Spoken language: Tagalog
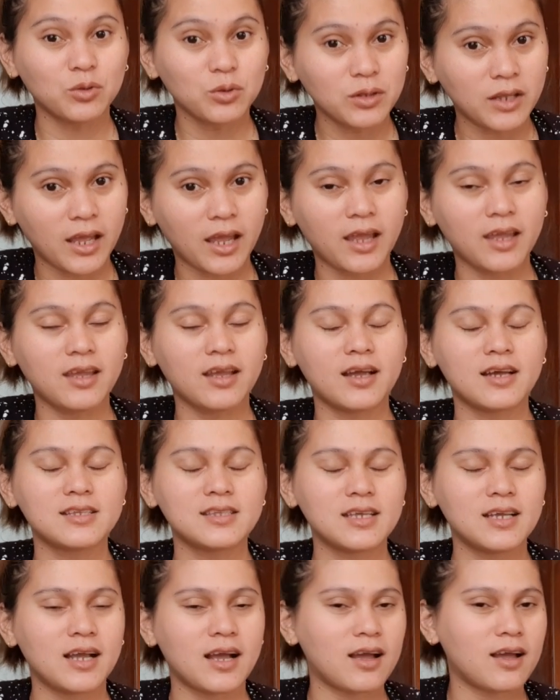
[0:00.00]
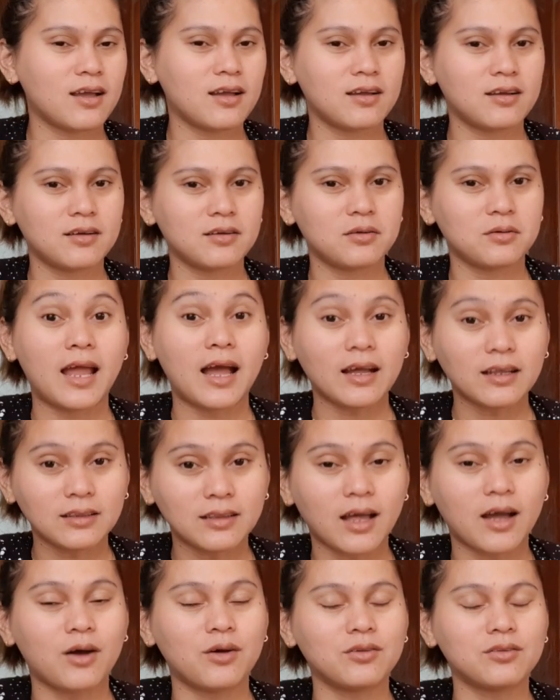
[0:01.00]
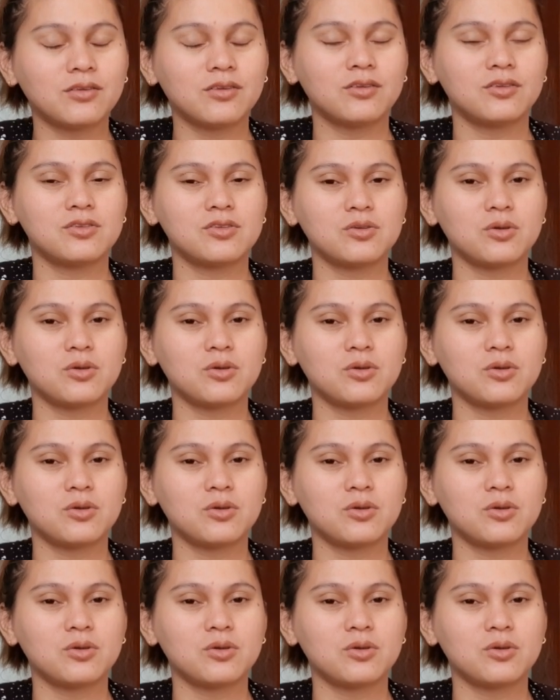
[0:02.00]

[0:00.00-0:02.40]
today kasi nga lockdown.